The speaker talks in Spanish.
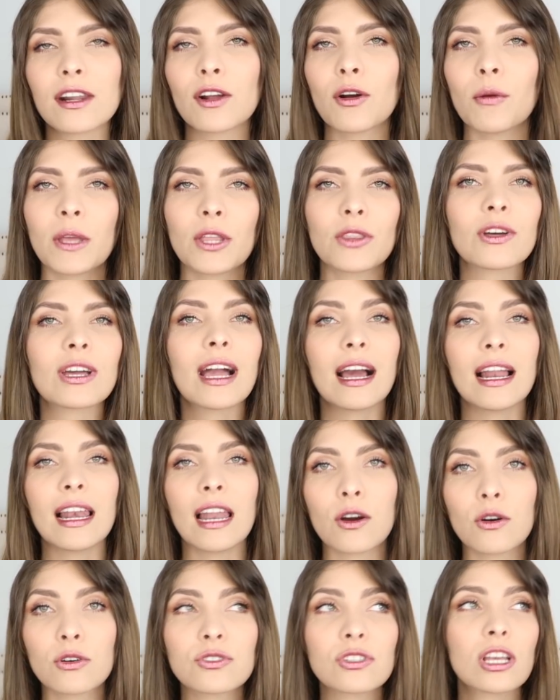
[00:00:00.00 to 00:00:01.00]
recomiendo que hagan
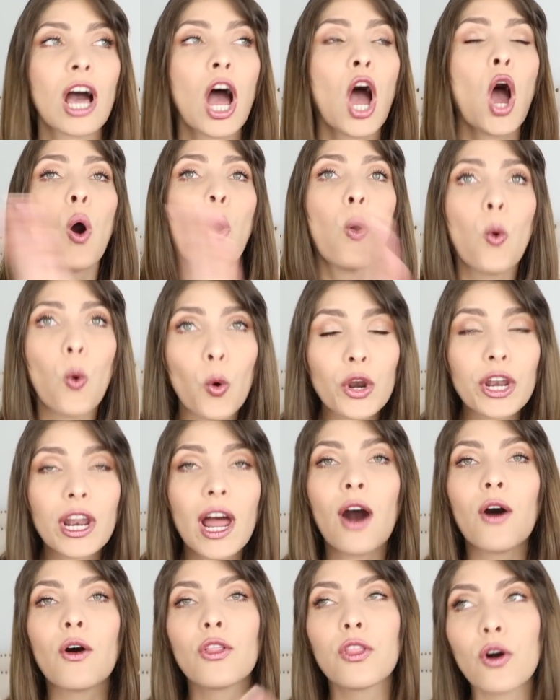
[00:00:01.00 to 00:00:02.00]
las cosas
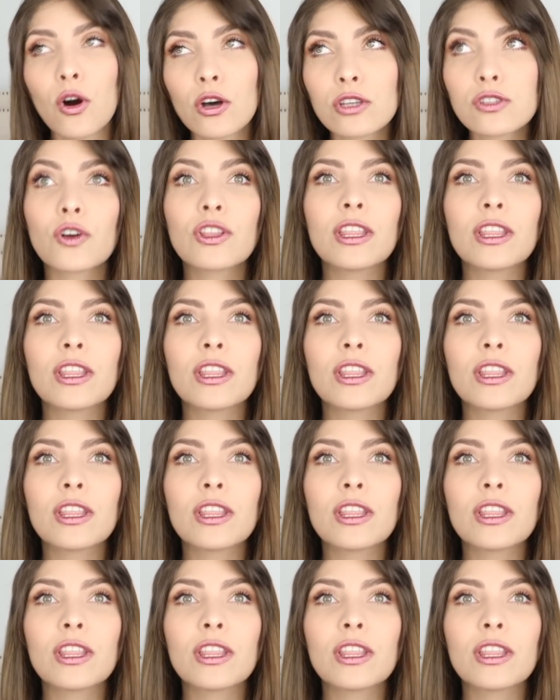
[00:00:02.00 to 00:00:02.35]
Una o dos,